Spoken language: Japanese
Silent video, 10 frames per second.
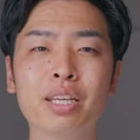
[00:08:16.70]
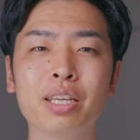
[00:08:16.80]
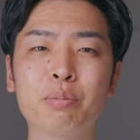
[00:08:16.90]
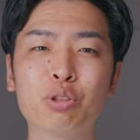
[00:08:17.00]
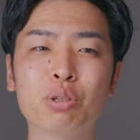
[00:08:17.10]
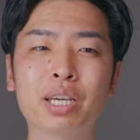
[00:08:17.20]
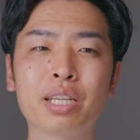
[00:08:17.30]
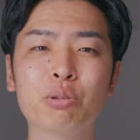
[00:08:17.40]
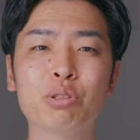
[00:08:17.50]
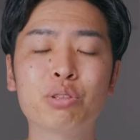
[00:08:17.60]
いやもっと
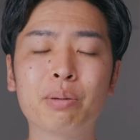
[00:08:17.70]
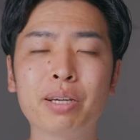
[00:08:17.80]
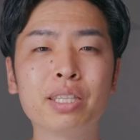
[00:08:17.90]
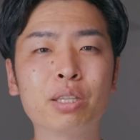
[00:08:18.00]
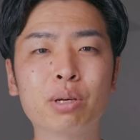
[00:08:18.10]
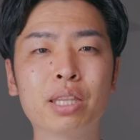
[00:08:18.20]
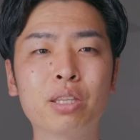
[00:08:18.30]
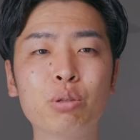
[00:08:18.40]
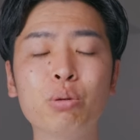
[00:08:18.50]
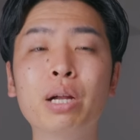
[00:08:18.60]
光を作ればいいなとかっ
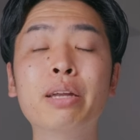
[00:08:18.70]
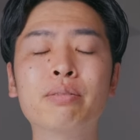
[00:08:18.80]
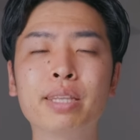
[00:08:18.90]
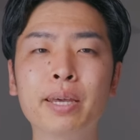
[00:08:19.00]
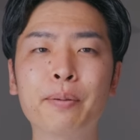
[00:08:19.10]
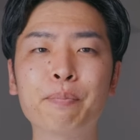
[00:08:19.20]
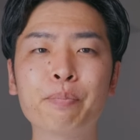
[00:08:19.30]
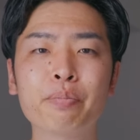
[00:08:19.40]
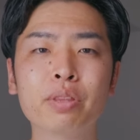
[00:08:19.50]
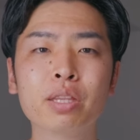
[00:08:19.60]
ていうところあるんで
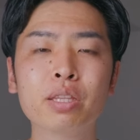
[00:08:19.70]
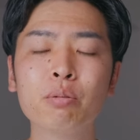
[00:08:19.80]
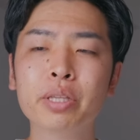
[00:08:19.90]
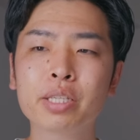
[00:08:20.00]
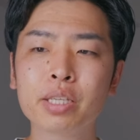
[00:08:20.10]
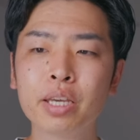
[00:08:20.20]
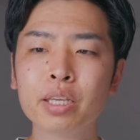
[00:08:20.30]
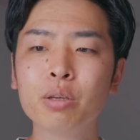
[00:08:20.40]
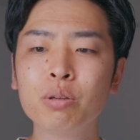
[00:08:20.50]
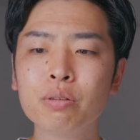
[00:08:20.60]
なので
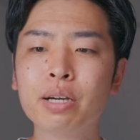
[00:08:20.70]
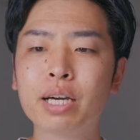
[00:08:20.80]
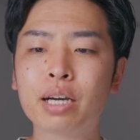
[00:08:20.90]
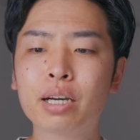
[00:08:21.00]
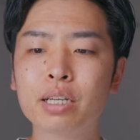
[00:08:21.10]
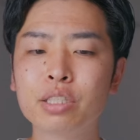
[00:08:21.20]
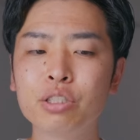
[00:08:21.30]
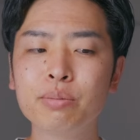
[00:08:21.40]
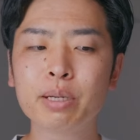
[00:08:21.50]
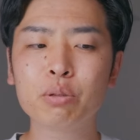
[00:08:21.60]
結局は
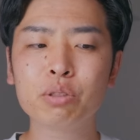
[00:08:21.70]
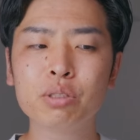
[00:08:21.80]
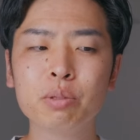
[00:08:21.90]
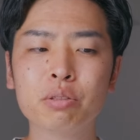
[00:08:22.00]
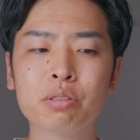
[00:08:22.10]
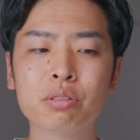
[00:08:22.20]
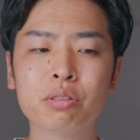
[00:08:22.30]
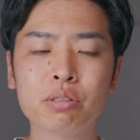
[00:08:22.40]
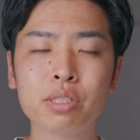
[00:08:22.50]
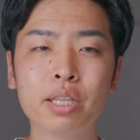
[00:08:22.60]
重箱の隅をつ
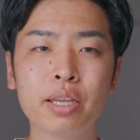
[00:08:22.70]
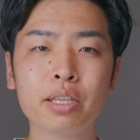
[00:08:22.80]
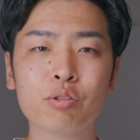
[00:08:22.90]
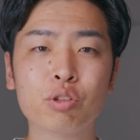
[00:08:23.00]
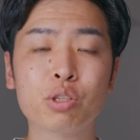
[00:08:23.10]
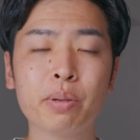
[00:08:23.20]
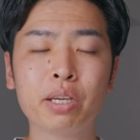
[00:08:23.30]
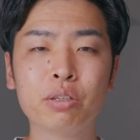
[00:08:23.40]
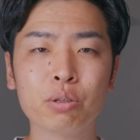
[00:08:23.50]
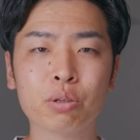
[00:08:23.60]
ついてその
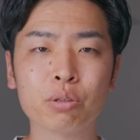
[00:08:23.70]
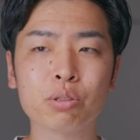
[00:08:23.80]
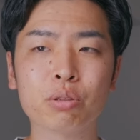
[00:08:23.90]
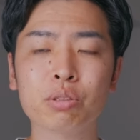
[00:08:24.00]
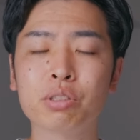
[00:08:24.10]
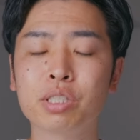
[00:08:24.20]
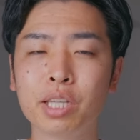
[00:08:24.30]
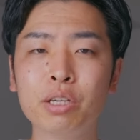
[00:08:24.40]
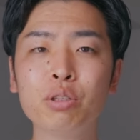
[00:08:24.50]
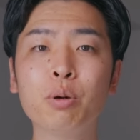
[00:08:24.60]
スペックの論争をし
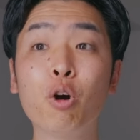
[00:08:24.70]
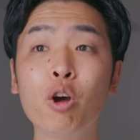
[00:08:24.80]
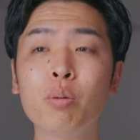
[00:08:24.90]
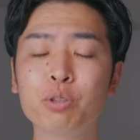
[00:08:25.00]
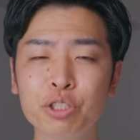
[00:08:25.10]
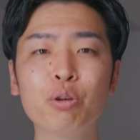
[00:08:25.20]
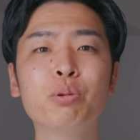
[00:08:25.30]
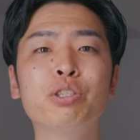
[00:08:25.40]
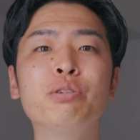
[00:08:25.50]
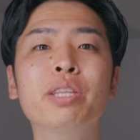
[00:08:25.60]
ていくのももちろん
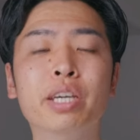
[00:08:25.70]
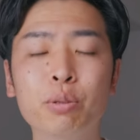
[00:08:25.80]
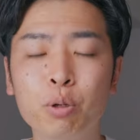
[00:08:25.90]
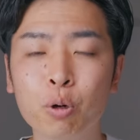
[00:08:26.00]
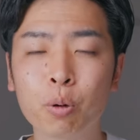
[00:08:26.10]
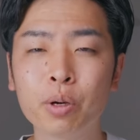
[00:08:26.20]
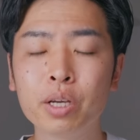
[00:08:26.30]
面白いんだけども